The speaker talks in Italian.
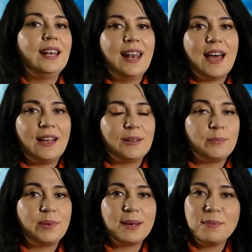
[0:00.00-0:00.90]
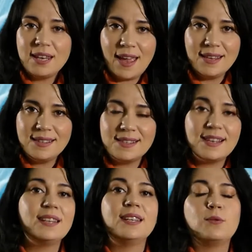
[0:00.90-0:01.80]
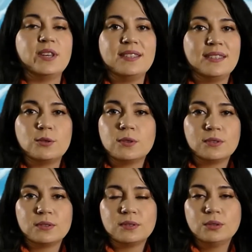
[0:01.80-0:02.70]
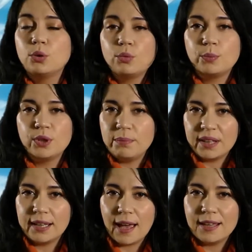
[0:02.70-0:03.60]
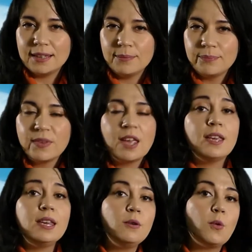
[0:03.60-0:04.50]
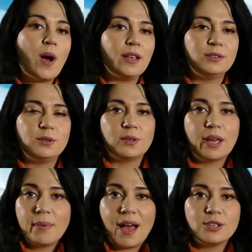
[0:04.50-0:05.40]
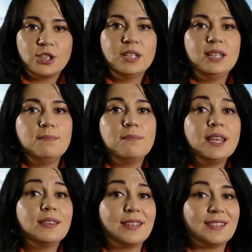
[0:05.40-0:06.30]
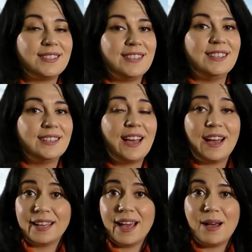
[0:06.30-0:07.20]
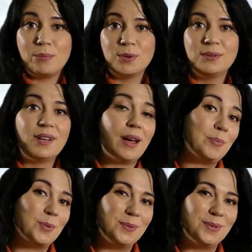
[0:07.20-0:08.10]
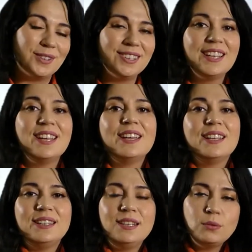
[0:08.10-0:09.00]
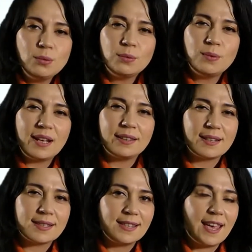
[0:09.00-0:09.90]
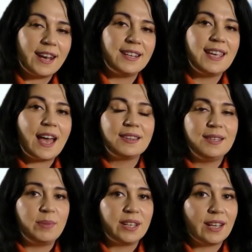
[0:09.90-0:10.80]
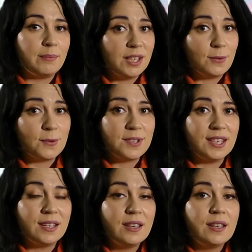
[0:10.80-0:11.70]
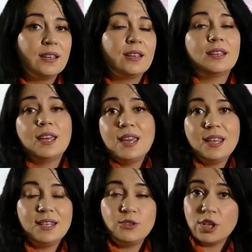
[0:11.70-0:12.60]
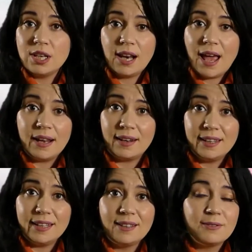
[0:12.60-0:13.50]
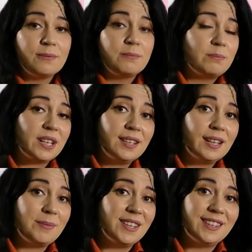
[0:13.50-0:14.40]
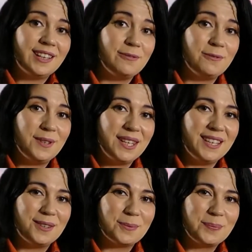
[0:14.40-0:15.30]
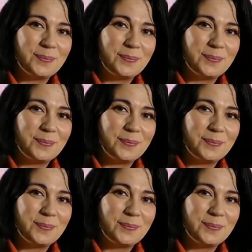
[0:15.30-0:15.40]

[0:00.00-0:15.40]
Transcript: la preminenza di questo gruppo di peccati, in quanto capace di mettersi a capo, appunto, di tutta un'altra schiera di atti peccaminosi e di generarli praticamente all'infinito.